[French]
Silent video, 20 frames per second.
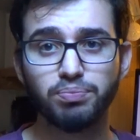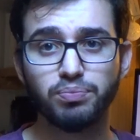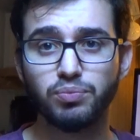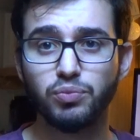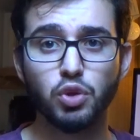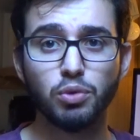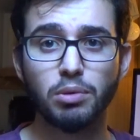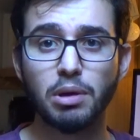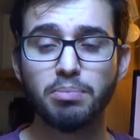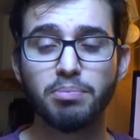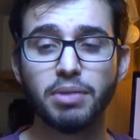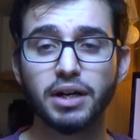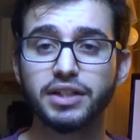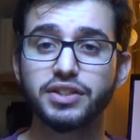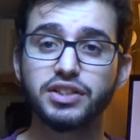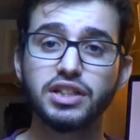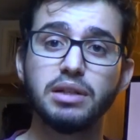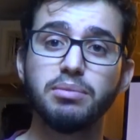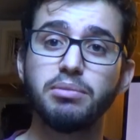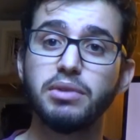de même
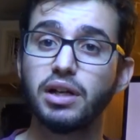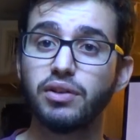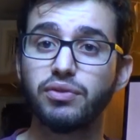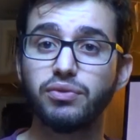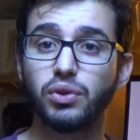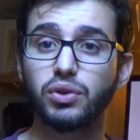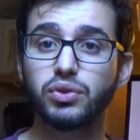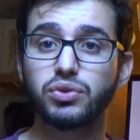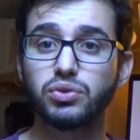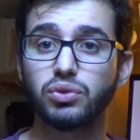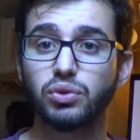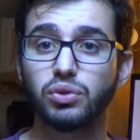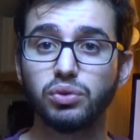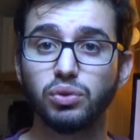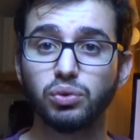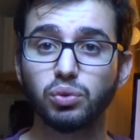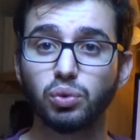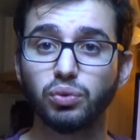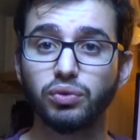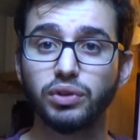partiel, mais à force de,
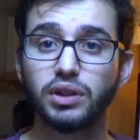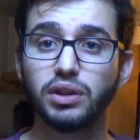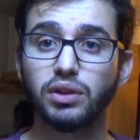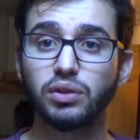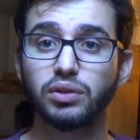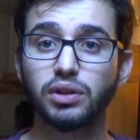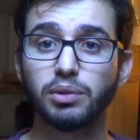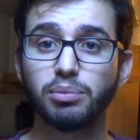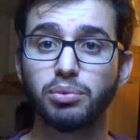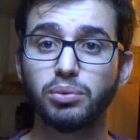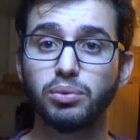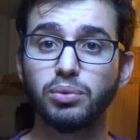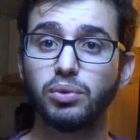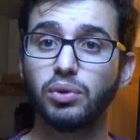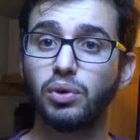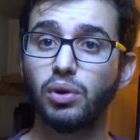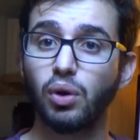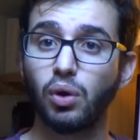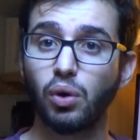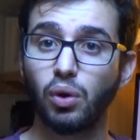trouver, on a pu
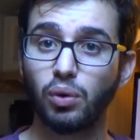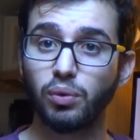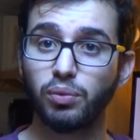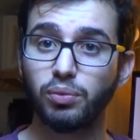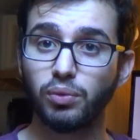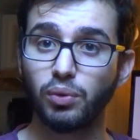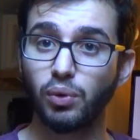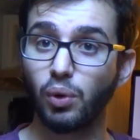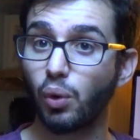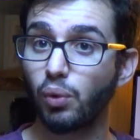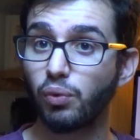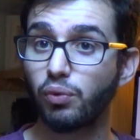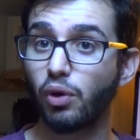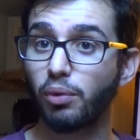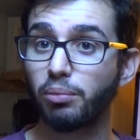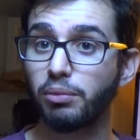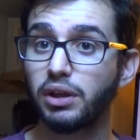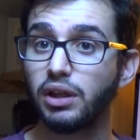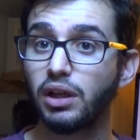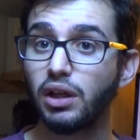
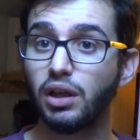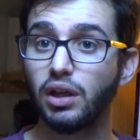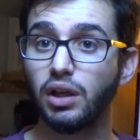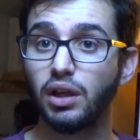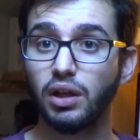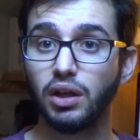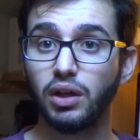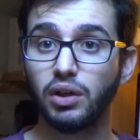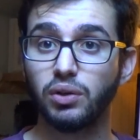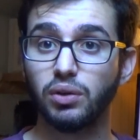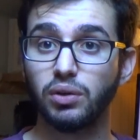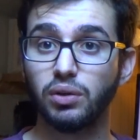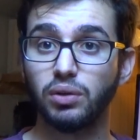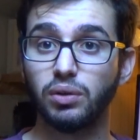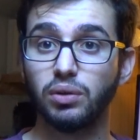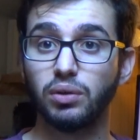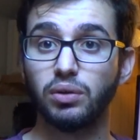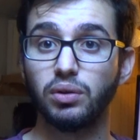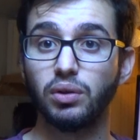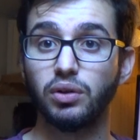reformer un
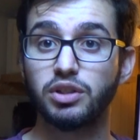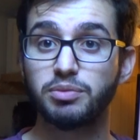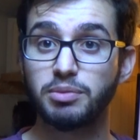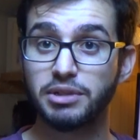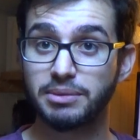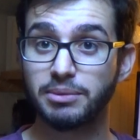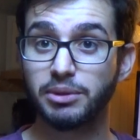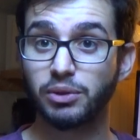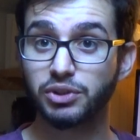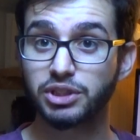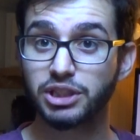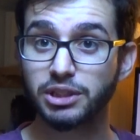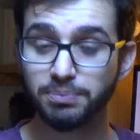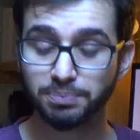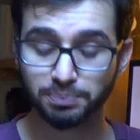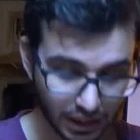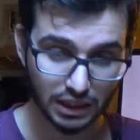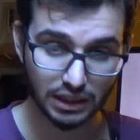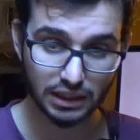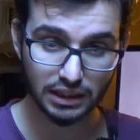spécimen entier.
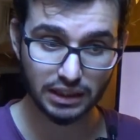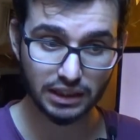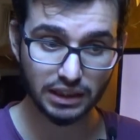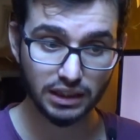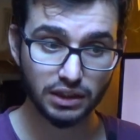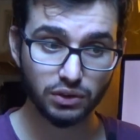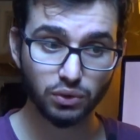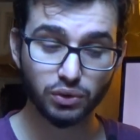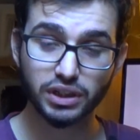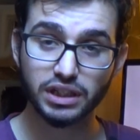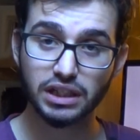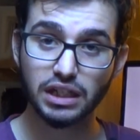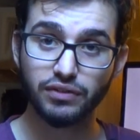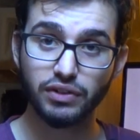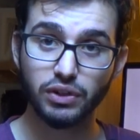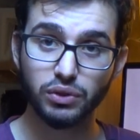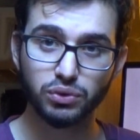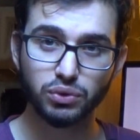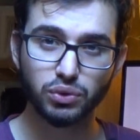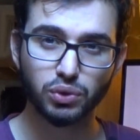Et donc il avait
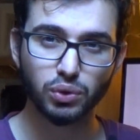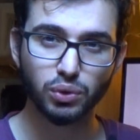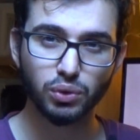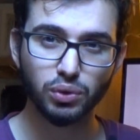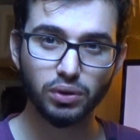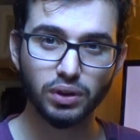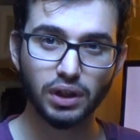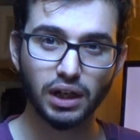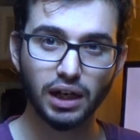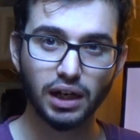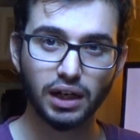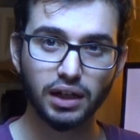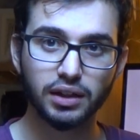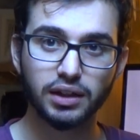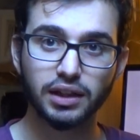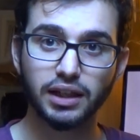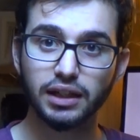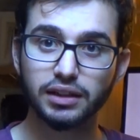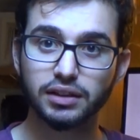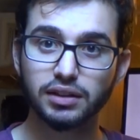une queue à
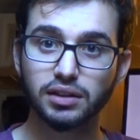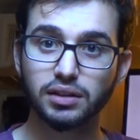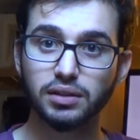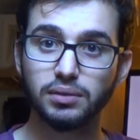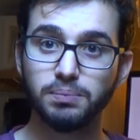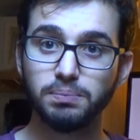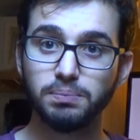4